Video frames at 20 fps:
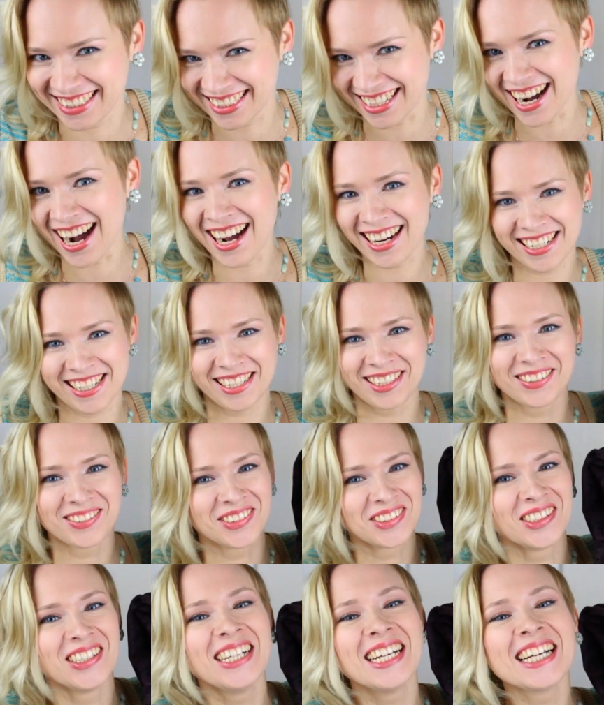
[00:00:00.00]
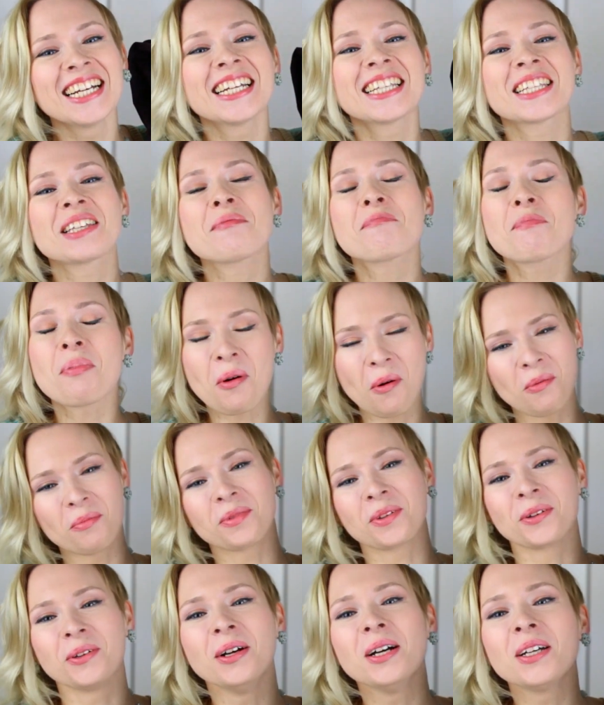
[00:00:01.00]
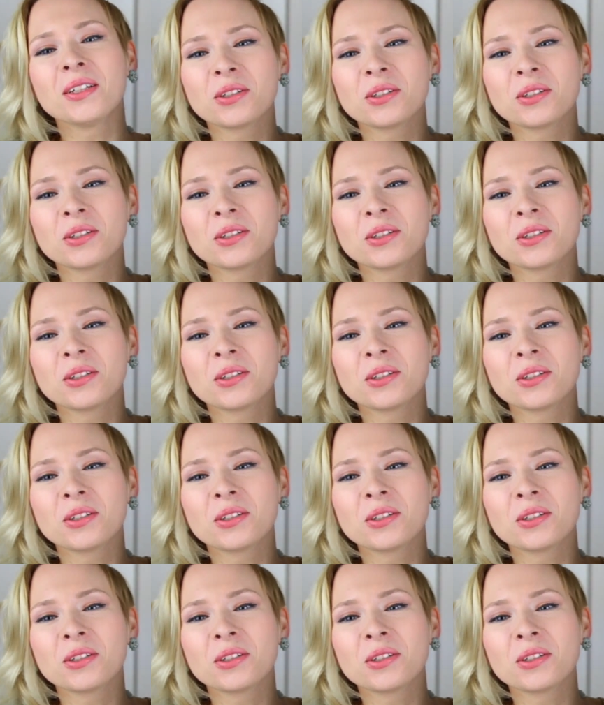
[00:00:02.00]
каждому, не помню.